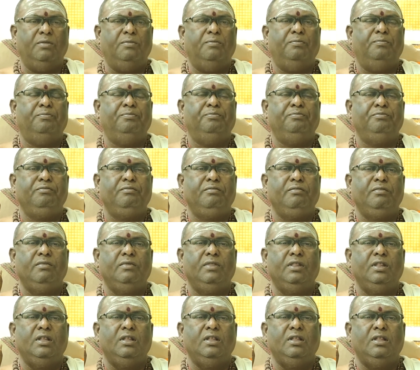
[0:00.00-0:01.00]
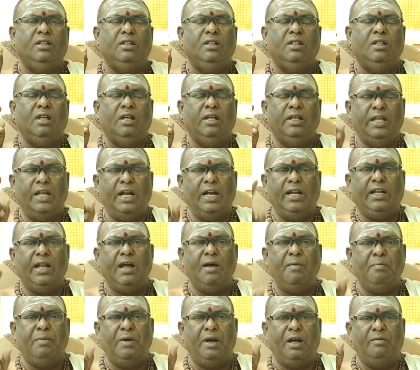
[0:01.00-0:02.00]
வரும்
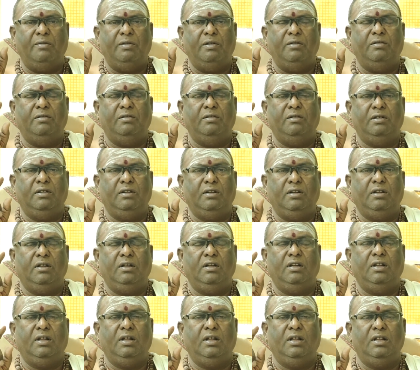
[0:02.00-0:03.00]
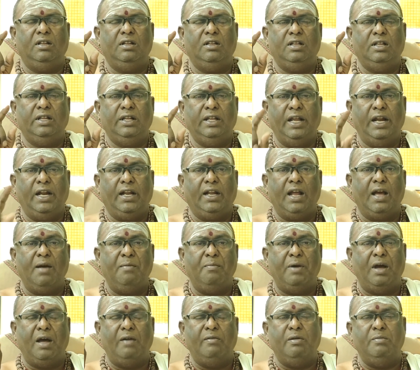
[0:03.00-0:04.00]
எட்டாம் பாவம்
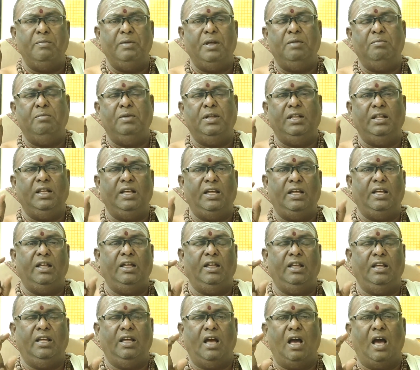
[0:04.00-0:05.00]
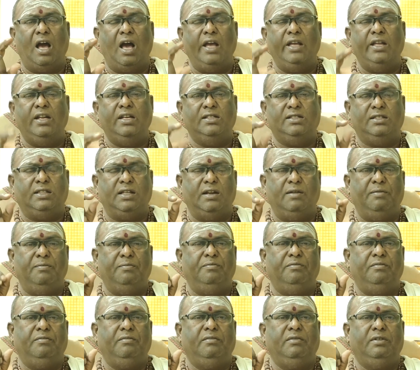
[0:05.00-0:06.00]
எட்டாம் பாவம் என்பது ஆயுள்
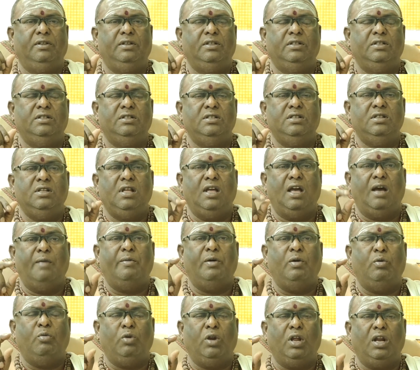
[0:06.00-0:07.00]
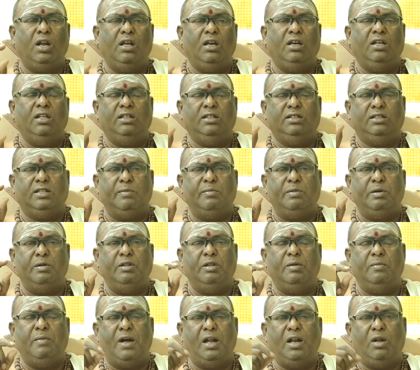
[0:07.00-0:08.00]
ஸ்தானம் அப்போ உடலுக்கு
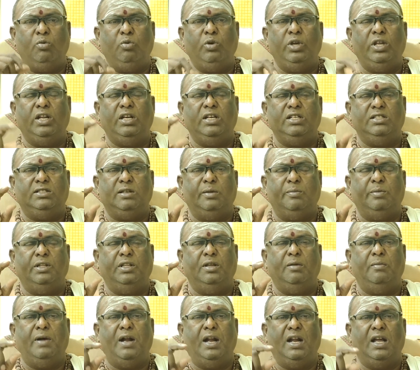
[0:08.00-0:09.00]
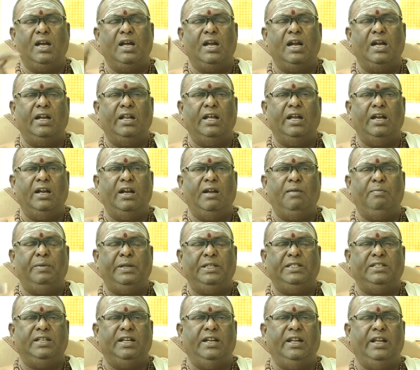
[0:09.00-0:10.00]
சம்பந்தமான உயிருக்கு சம்பந்தமான கண்டங்கள்
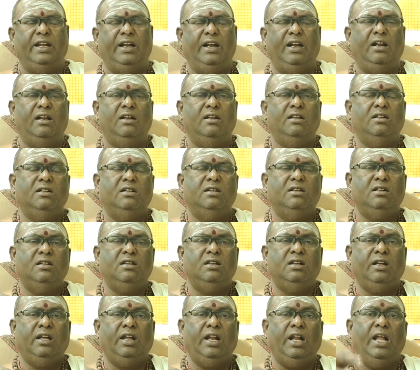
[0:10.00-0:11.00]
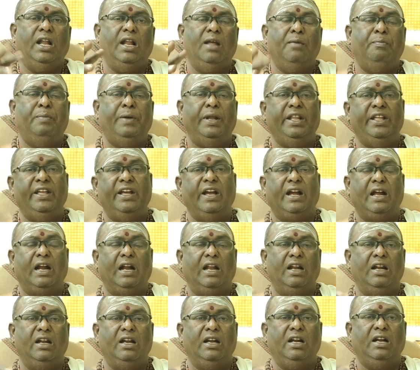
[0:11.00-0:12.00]
பிரச்சனைகள் இல்லைன்னா பெரிய
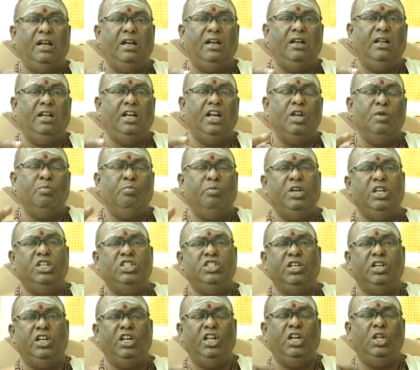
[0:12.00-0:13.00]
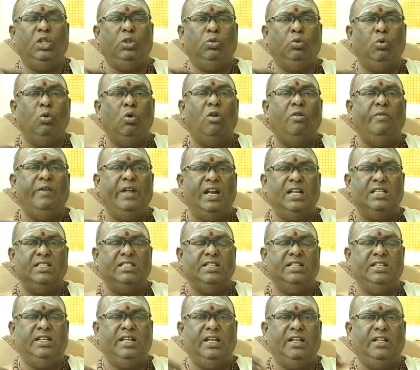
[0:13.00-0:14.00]
கடன்கள் இல்லைன்னா முயற்சிகளில் தோல்வி
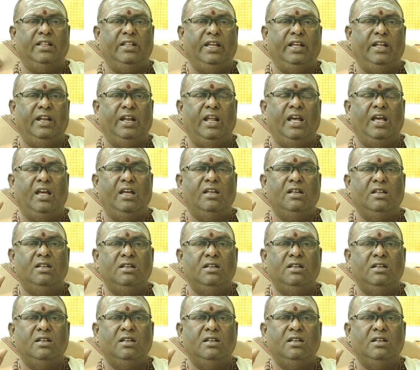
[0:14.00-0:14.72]
அடைஞ்சிக்கிட்டே இருந்தீங்கன்னா